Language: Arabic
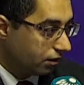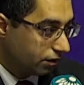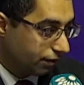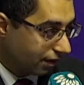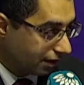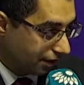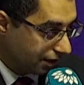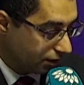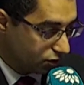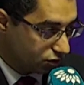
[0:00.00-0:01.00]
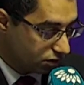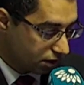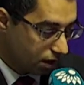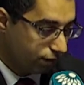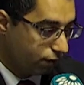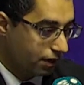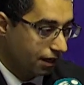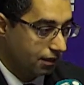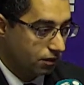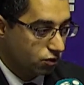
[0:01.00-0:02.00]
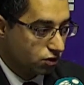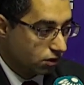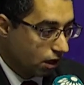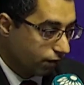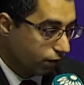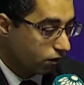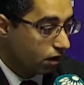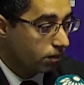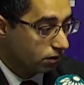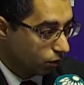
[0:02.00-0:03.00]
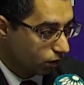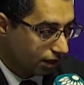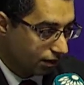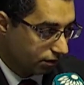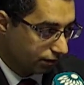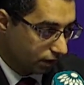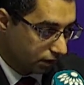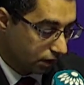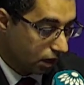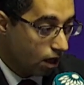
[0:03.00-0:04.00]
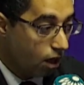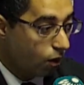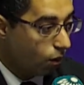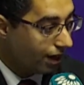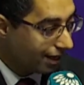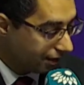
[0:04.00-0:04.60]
على الاتفاقية لا يجوز التحفظ يعني يجوز التحفظ قبل التوقيع على الاتفاقية مم.